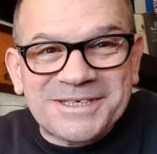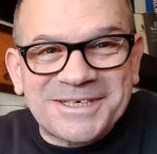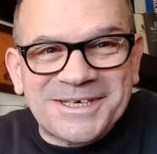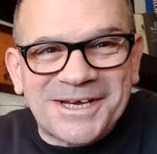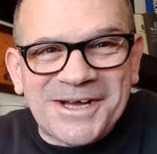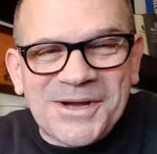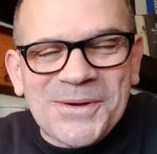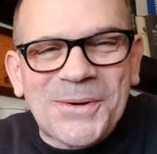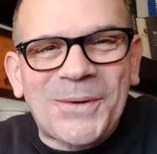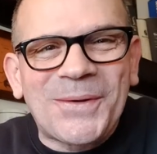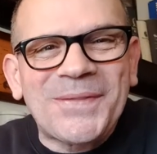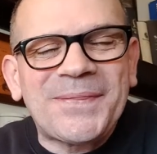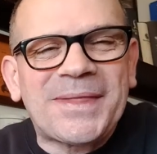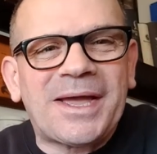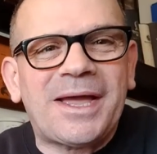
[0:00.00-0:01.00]
Ja,
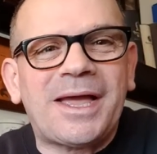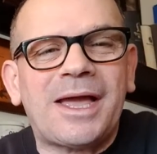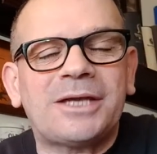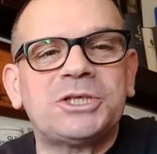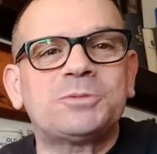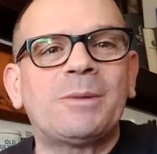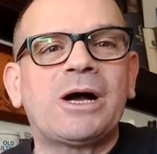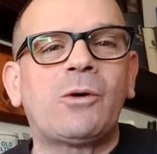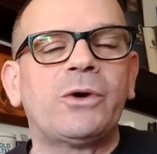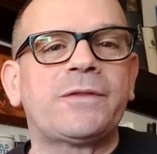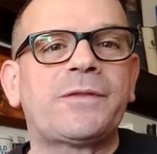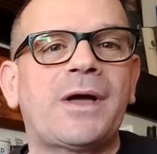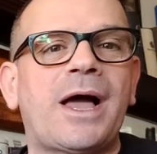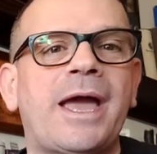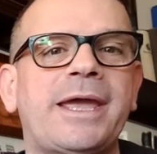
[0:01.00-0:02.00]
und äh, ich mache
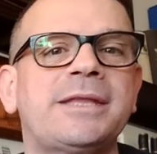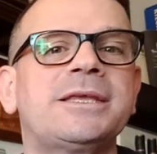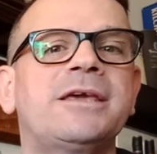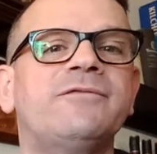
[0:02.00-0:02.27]
heute ein